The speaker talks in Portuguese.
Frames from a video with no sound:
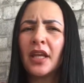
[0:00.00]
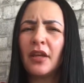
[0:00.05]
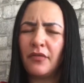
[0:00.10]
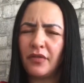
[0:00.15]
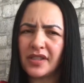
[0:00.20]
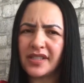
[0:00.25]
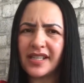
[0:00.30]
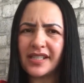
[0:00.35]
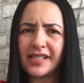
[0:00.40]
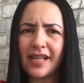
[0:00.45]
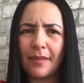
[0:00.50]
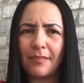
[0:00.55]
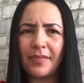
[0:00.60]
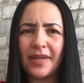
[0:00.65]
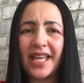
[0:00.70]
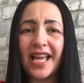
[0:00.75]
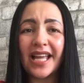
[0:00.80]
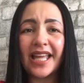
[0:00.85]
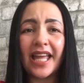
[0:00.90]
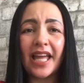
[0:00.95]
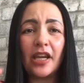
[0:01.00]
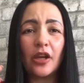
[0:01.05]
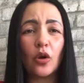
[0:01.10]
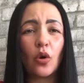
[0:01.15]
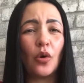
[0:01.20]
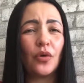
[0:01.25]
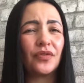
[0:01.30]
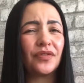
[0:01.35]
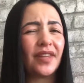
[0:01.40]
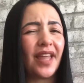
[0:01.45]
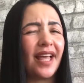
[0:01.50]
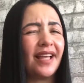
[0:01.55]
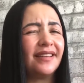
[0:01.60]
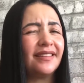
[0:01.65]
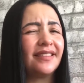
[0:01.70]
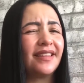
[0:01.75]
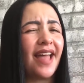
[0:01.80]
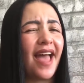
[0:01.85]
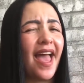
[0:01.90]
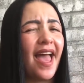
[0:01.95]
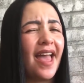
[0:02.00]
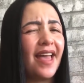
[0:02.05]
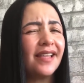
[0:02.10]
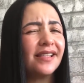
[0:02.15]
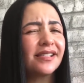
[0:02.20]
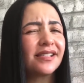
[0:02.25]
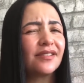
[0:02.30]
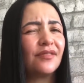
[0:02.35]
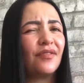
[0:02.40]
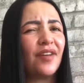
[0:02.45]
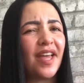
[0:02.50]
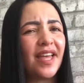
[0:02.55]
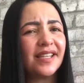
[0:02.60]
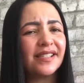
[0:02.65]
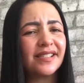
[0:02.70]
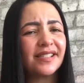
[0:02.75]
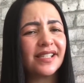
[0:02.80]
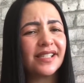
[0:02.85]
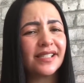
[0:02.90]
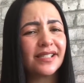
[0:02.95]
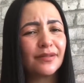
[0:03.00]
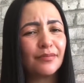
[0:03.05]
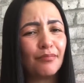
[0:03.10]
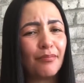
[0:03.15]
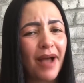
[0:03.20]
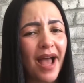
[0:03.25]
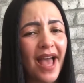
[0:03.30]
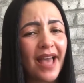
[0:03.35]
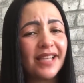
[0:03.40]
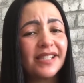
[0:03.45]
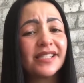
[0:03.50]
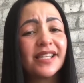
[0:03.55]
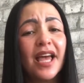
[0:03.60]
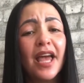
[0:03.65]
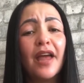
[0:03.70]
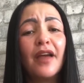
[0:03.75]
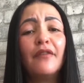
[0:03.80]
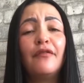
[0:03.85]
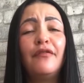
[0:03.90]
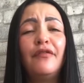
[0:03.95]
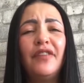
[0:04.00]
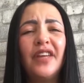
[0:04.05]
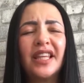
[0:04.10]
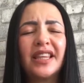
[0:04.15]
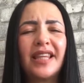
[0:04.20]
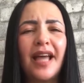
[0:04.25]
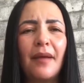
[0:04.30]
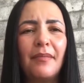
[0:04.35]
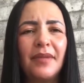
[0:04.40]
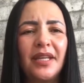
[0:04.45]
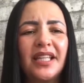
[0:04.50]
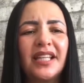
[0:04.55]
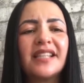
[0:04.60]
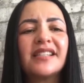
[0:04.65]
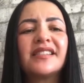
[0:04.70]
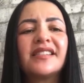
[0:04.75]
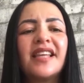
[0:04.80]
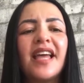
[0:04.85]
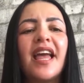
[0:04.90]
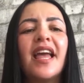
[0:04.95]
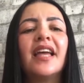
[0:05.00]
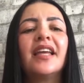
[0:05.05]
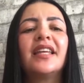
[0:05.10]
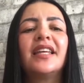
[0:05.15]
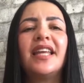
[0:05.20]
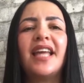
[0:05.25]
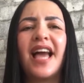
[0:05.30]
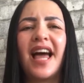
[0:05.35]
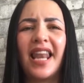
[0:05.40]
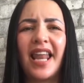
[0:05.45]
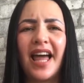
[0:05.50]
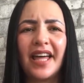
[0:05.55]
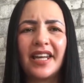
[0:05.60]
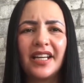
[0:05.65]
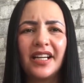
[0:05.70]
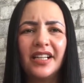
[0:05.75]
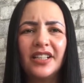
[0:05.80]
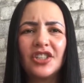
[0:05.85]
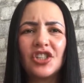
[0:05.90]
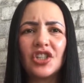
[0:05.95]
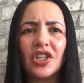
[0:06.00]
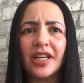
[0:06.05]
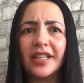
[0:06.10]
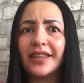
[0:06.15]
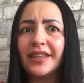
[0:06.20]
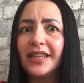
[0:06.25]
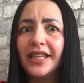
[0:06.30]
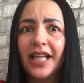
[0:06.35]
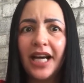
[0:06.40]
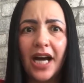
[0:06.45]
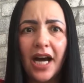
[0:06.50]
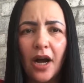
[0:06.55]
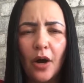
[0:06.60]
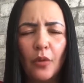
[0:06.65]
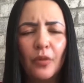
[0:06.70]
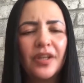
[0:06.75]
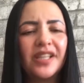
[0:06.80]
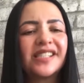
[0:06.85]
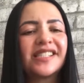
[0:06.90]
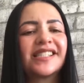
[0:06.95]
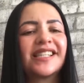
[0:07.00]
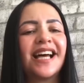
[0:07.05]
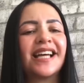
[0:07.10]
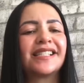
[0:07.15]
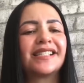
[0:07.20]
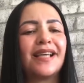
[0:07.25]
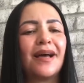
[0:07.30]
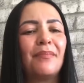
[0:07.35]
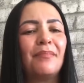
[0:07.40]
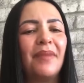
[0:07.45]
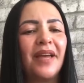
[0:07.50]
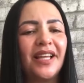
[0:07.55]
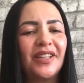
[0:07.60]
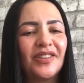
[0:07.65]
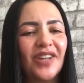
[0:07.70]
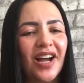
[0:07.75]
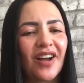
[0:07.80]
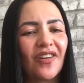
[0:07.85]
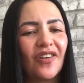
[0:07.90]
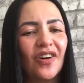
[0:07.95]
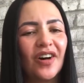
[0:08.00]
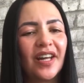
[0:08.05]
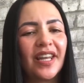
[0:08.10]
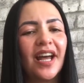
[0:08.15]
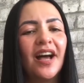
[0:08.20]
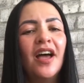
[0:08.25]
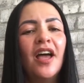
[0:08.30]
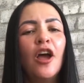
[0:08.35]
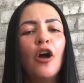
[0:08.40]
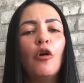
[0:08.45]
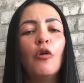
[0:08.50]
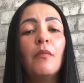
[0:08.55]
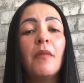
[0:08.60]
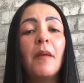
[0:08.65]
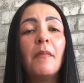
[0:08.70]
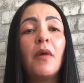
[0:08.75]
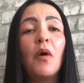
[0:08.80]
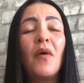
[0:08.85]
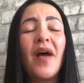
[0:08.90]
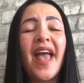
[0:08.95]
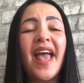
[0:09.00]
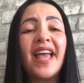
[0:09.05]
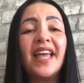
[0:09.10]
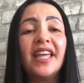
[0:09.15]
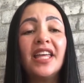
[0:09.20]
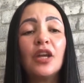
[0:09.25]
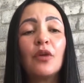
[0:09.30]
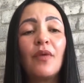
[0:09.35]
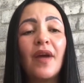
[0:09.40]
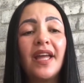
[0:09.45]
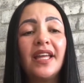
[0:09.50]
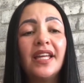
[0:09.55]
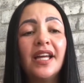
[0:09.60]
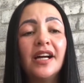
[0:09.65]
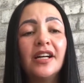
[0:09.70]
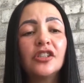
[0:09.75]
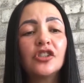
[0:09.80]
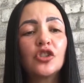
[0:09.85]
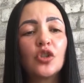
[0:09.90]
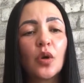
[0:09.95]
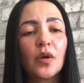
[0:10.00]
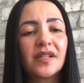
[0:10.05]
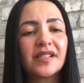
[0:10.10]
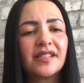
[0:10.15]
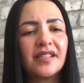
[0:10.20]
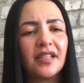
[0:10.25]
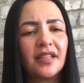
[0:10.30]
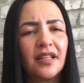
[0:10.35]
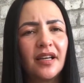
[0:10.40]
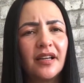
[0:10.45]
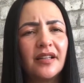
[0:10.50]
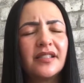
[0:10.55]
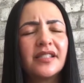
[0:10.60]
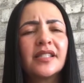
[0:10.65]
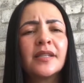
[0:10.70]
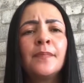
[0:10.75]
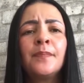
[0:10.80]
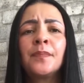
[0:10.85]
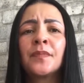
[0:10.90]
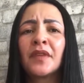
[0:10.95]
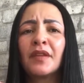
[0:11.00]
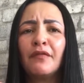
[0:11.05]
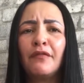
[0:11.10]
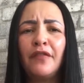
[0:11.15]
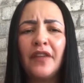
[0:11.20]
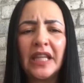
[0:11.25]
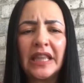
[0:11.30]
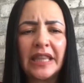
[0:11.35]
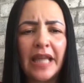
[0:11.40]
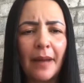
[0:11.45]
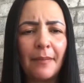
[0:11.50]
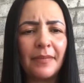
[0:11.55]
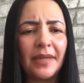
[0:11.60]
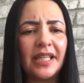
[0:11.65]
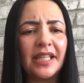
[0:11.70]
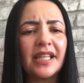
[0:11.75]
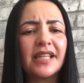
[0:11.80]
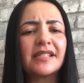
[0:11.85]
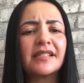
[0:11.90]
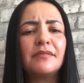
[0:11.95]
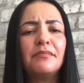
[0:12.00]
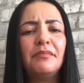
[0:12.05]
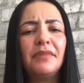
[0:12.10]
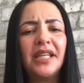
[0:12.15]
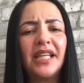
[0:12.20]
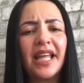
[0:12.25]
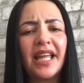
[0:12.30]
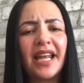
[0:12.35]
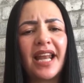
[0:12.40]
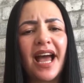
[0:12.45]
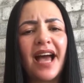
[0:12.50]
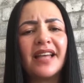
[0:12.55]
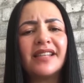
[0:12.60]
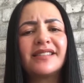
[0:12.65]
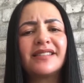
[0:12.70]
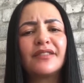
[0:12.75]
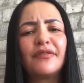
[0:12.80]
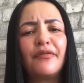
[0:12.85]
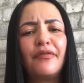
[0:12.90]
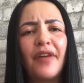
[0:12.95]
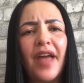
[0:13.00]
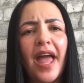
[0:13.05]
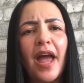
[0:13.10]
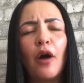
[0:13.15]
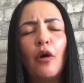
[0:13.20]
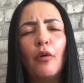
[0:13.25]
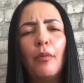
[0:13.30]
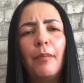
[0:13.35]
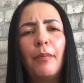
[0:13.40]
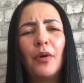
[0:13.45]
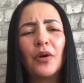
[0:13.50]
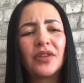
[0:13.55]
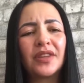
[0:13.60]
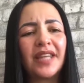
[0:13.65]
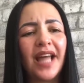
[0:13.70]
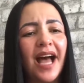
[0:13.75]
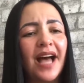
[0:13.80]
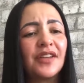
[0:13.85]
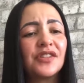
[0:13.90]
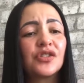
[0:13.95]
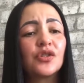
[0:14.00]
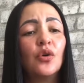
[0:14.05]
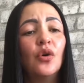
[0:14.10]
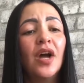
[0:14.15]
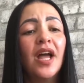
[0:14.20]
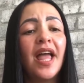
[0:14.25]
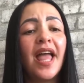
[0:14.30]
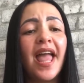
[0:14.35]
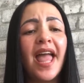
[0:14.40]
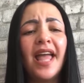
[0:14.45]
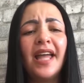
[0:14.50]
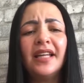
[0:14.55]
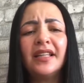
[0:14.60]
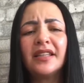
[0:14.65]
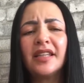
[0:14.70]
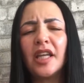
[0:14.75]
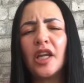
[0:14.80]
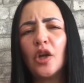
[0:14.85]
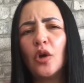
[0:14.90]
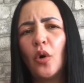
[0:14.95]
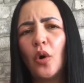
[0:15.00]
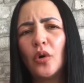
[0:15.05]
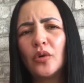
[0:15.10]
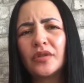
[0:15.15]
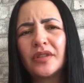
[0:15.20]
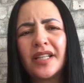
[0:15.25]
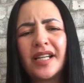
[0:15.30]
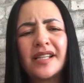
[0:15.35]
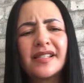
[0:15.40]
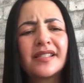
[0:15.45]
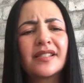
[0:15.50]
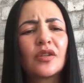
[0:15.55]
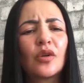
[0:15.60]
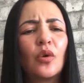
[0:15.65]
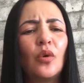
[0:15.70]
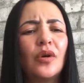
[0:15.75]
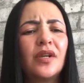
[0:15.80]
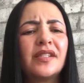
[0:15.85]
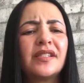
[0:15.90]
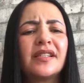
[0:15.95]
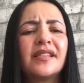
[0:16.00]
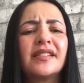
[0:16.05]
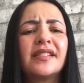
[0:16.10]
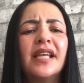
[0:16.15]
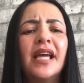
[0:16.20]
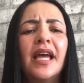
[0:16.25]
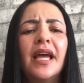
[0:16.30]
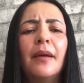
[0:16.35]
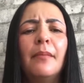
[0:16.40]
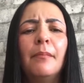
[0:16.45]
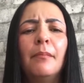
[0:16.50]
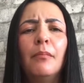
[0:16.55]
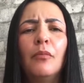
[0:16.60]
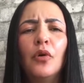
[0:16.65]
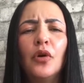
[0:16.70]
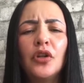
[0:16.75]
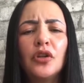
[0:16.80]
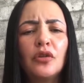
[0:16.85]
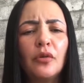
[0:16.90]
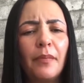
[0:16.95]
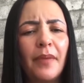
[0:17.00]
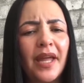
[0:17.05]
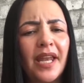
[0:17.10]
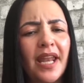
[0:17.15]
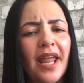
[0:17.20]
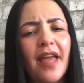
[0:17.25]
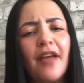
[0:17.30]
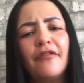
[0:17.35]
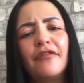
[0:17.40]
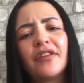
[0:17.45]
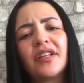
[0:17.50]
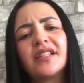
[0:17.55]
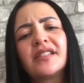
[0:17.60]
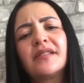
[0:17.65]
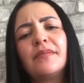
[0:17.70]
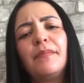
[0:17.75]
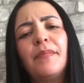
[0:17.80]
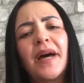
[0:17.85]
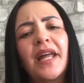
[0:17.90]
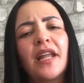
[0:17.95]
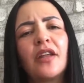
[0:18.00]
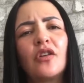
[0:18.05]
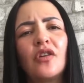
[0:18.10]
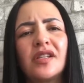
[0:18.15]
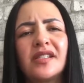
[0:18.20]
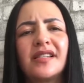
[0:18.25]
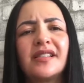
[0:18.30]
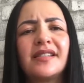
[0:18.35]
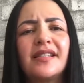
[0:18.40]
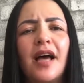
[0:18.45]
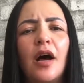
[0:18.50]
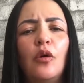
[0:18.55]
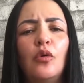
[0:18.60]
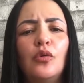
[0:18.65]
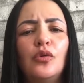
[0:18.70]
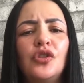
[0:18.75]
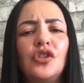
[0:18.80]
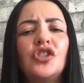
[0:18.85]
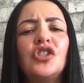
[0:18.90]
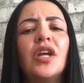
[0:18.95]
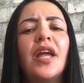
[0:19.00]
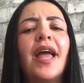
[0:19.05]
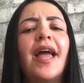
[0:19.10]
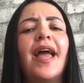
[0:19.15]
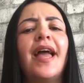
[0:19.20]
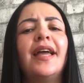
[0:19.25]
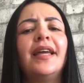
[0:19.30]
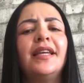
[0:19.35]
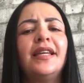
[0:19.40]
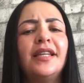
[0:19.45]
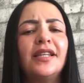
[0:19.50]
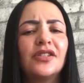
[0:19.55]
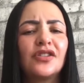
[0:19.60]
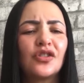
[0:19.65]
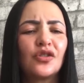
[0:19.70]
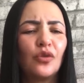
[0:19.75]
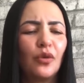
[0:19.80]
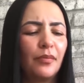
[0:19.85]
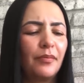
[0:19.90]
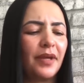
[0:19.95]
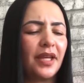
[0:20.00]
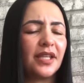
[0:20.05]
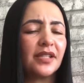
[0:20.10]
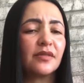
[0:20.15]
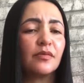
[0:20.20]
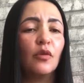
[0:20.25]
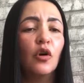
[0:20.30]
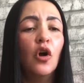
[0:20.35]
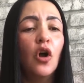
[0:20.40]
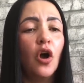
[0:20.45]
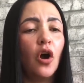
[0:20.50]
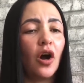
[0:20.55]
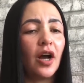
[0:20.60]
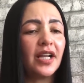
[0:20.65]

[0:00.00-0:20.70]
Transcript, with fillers: E você sabia que ele contém 10 vezes mais vitamina C que a laranja? Não está sabendo agora. O mamão é rico em antioxidantes vitaminas, minerais, ferro, potássio, entre outras coisas muito benéficas para a nossa saúde. É isso mesmo.